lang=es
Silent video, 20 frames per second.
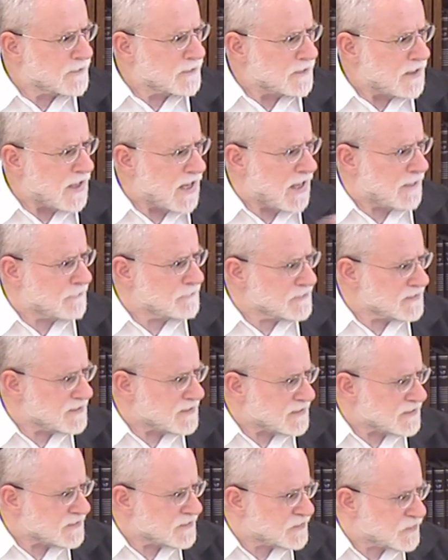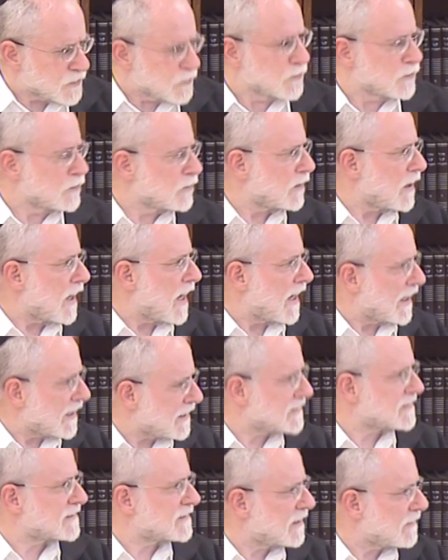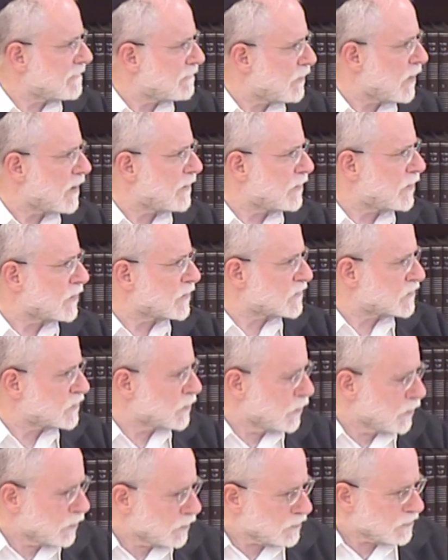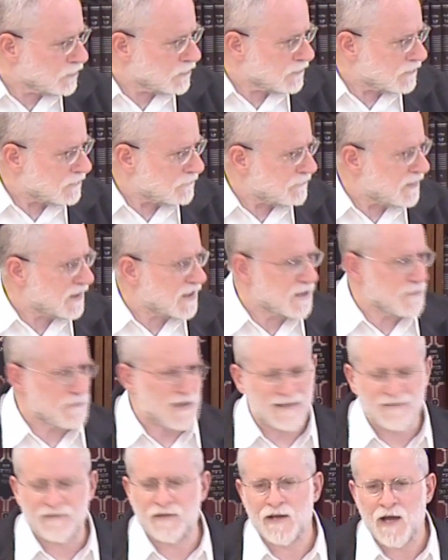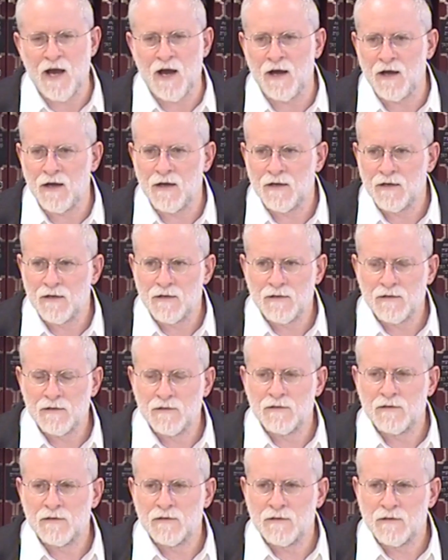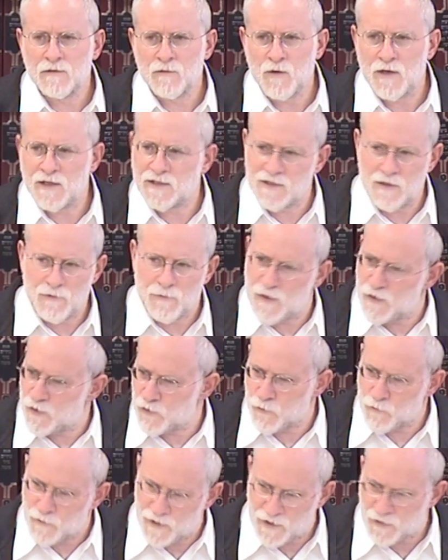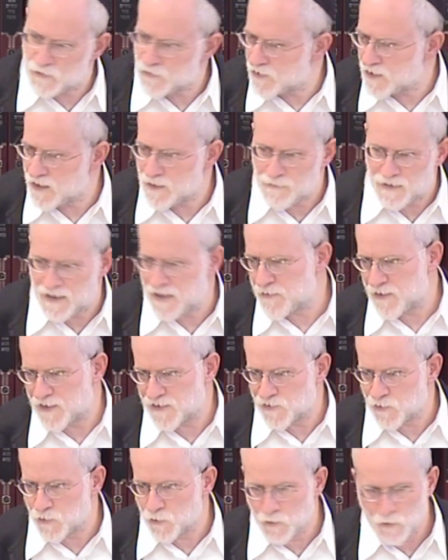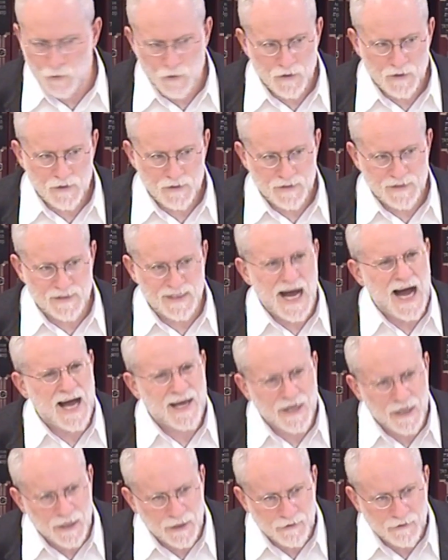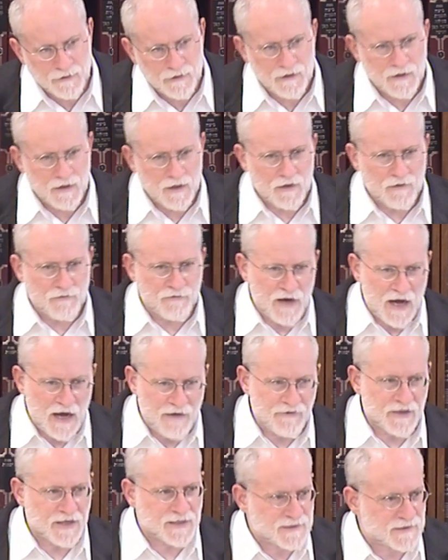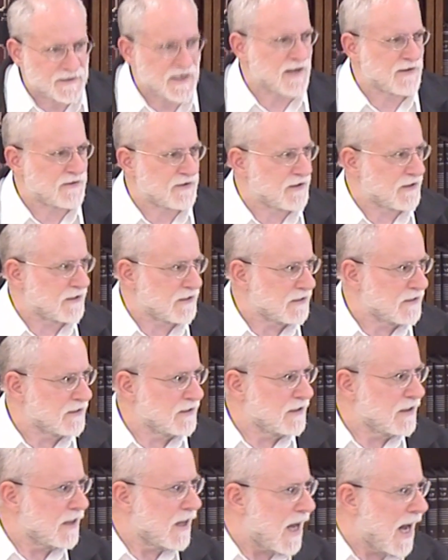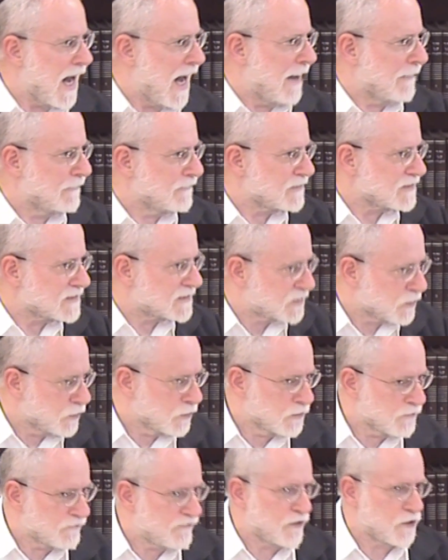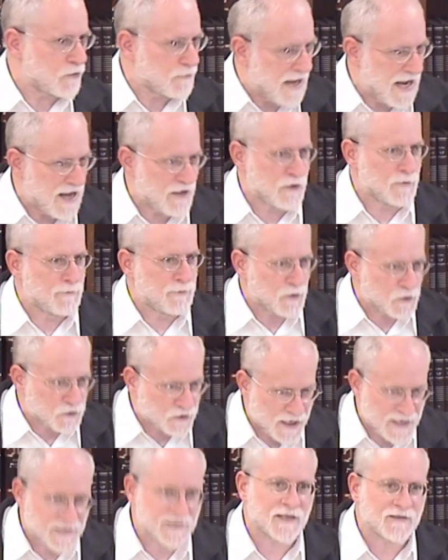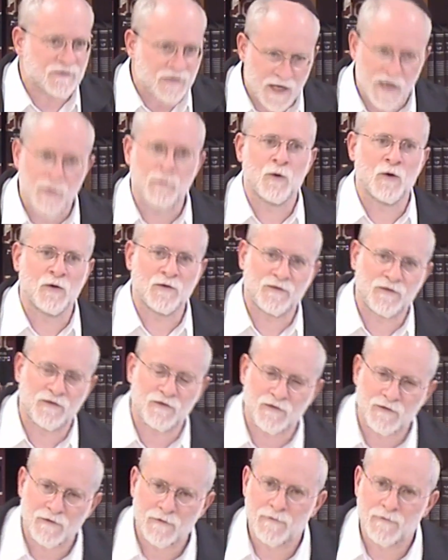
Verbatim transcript: Am Zu, a este pueblo. Zu, Begematria, ¿Cuál es el valor numérico de la palabra Zu? Zain Vav es 13. Am Zu, formado por 13 tribus.